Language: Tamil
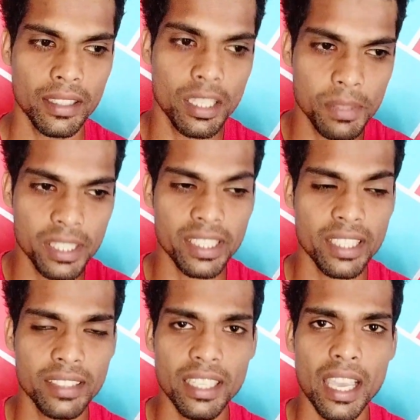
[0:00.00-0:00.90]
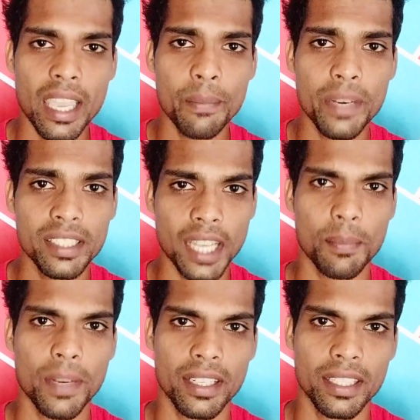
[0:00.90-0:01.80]
இந்த பிஸ்னஸை நான் எப்படி
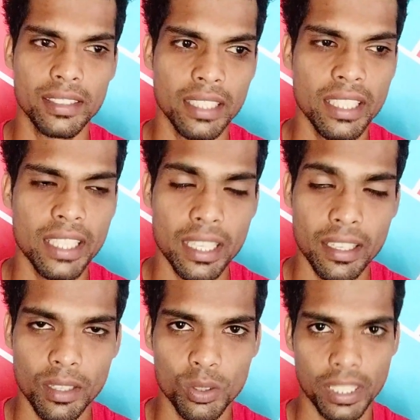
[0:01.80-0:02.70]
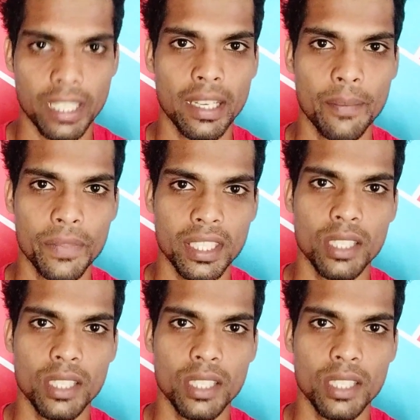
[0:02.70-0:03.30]
ஸ்டார்ட் பண்ணுறேன்னு சொல்லி நீங்கள் யோசிக்கலாம்